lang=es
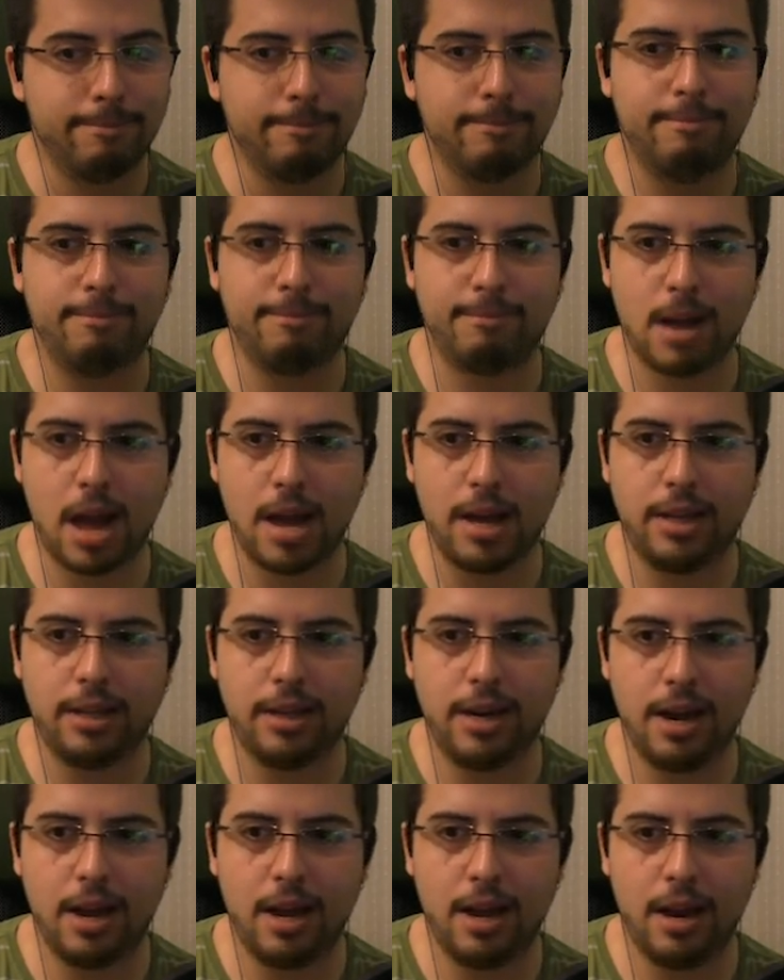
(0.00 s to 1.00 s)
Hmm, hay que
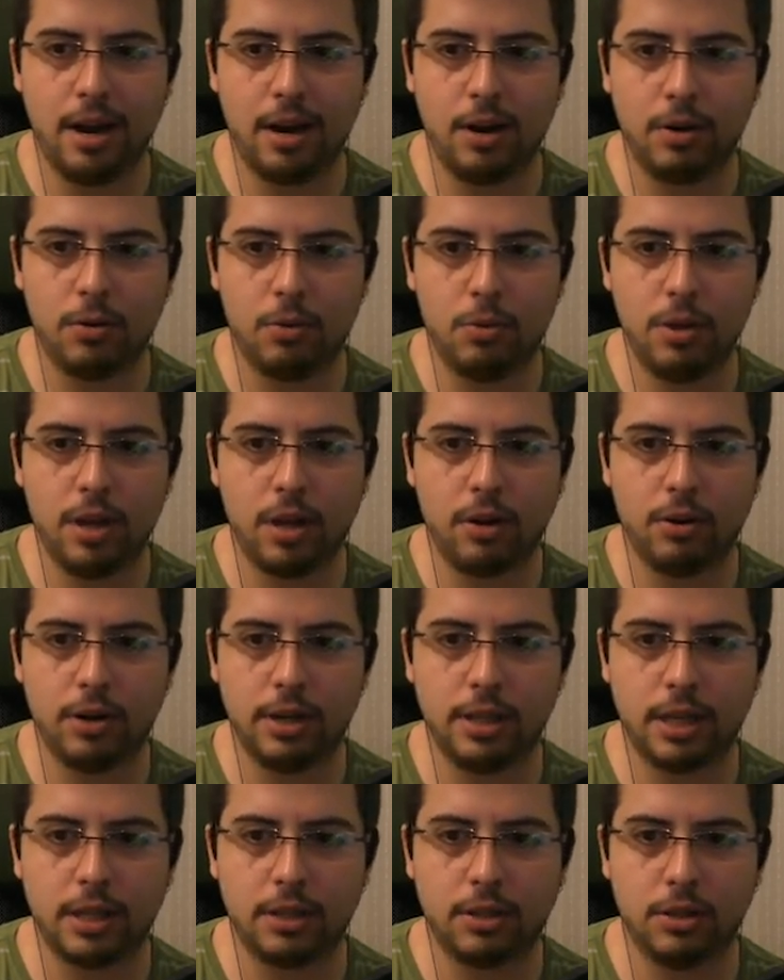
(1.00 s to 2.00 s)
tener cuidado con
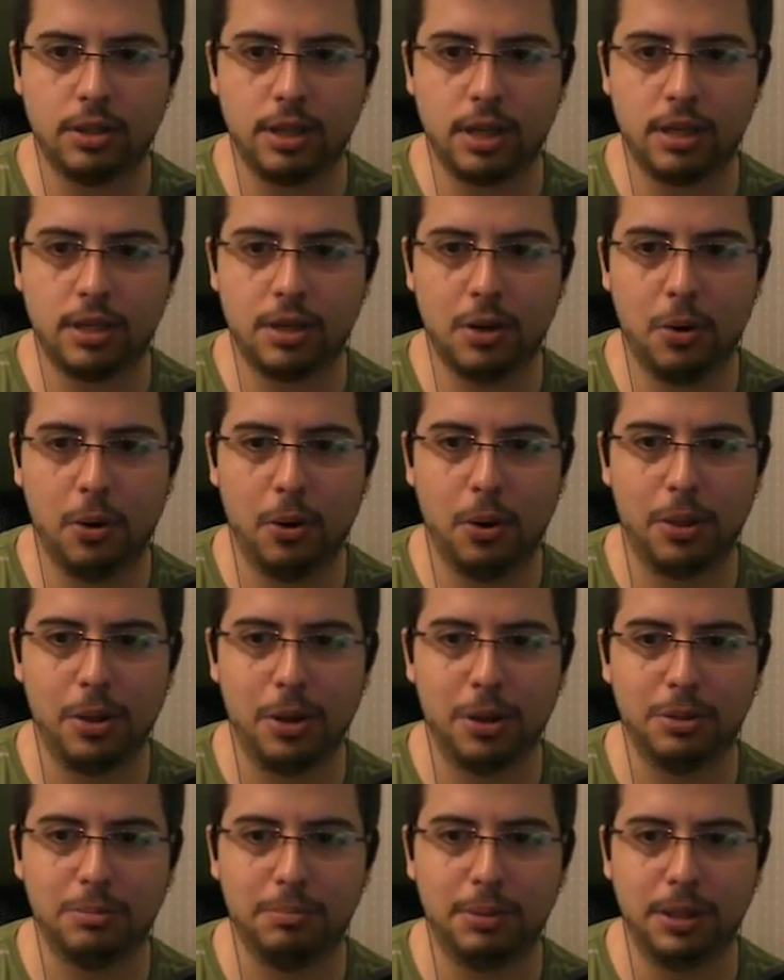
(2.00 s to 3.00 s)
esas cosas. Oh,
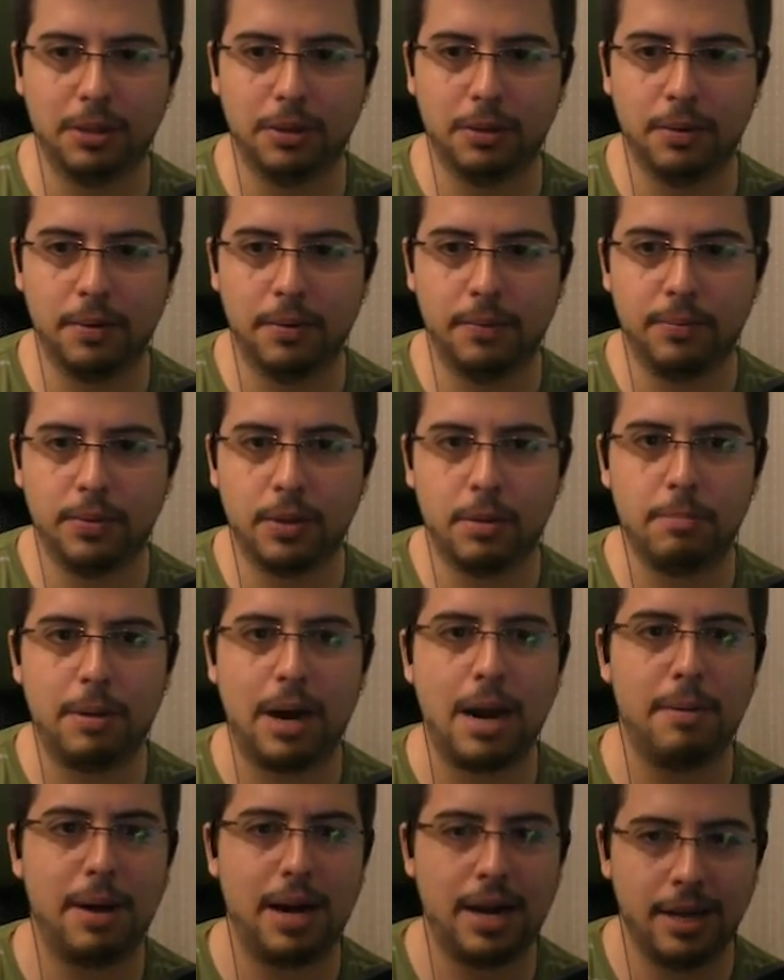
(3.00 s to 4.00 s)
Dios mío. Vale,
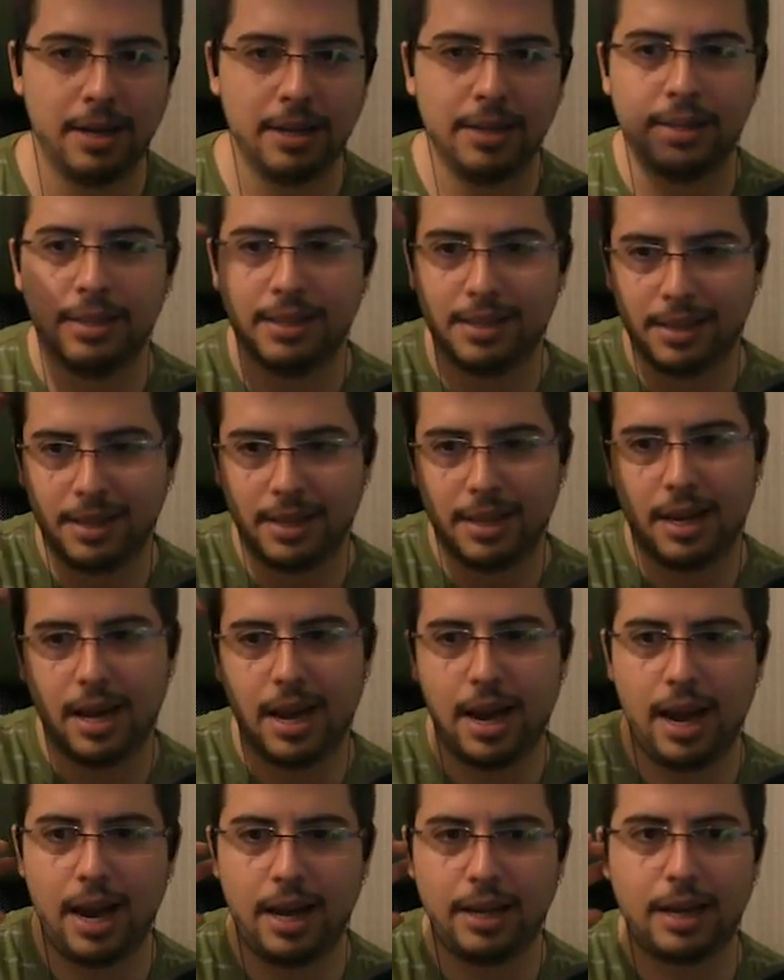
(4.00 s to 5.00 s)
vale.
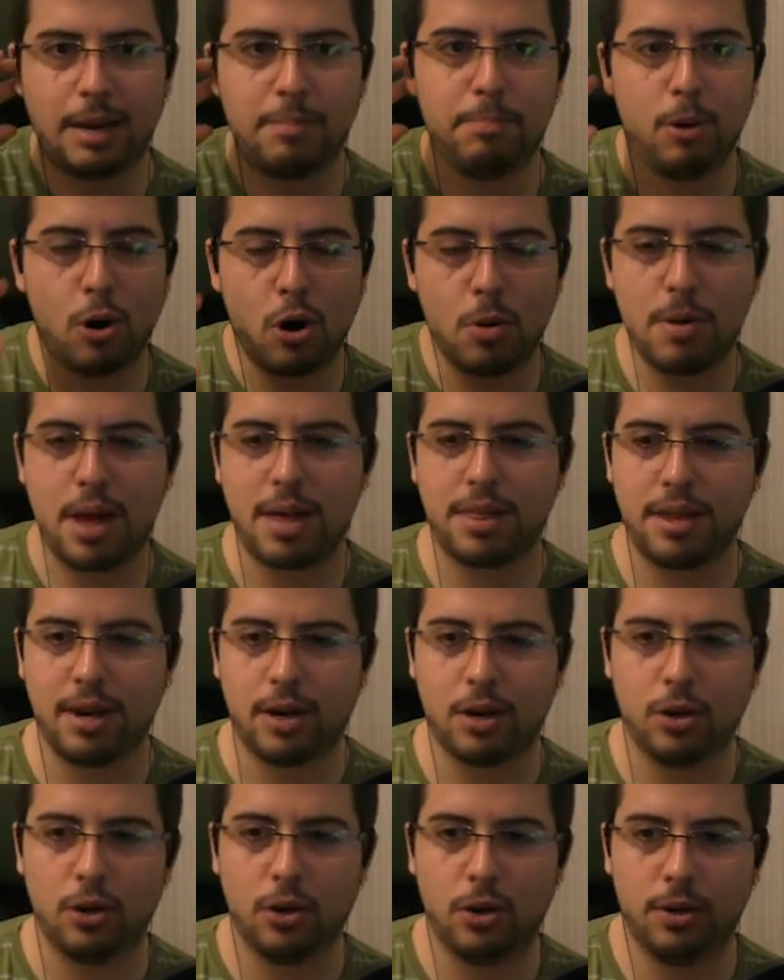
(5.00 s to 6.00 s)
Eh, tampoco me
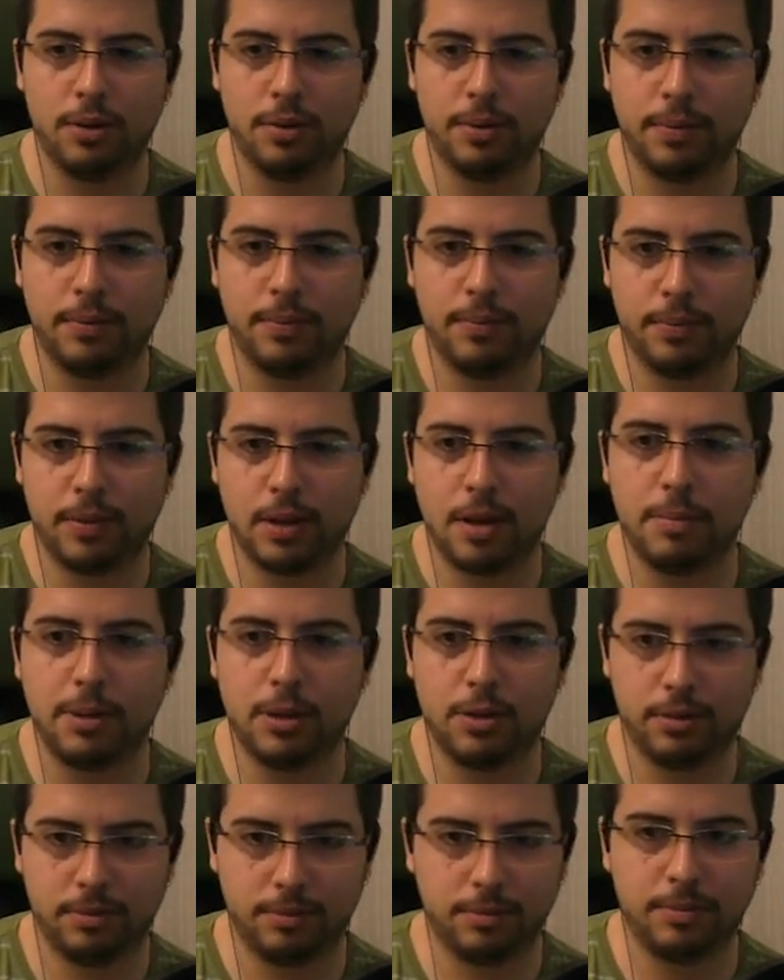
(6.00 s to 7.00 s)
acerco,
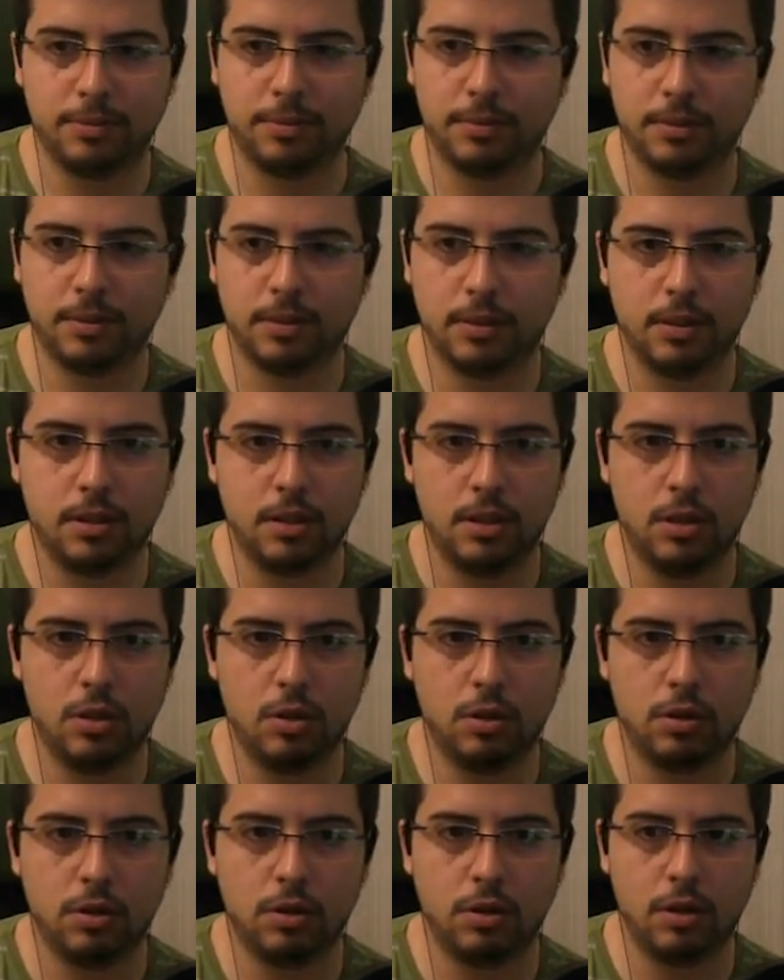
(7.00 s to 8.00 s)
amigo.
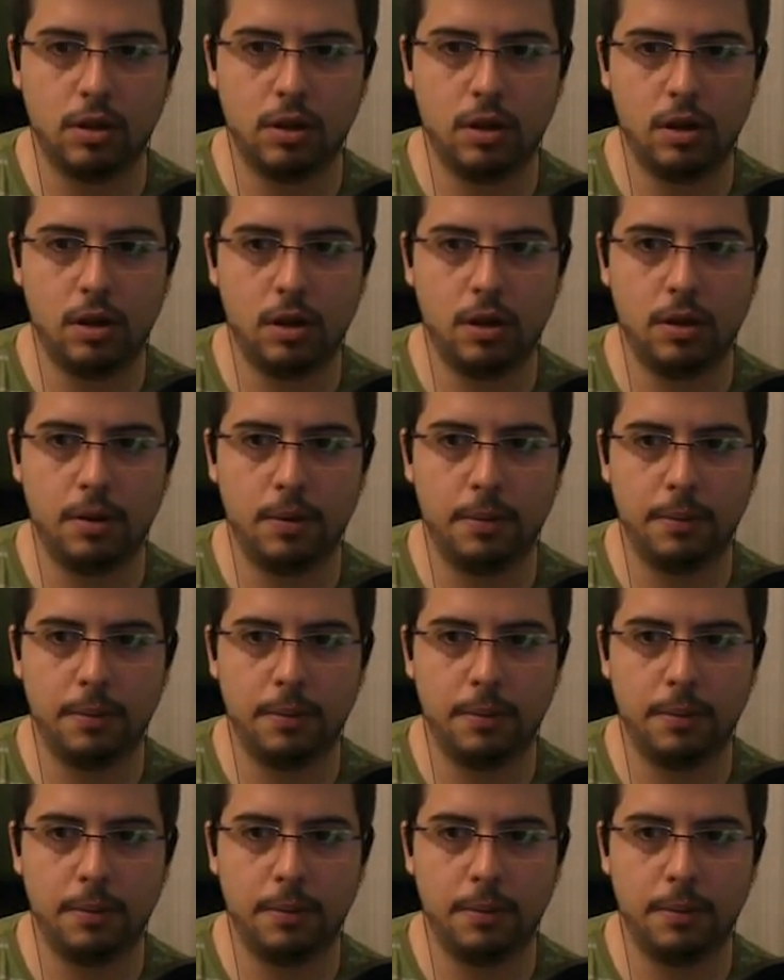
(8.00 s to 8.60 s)
No. Eh...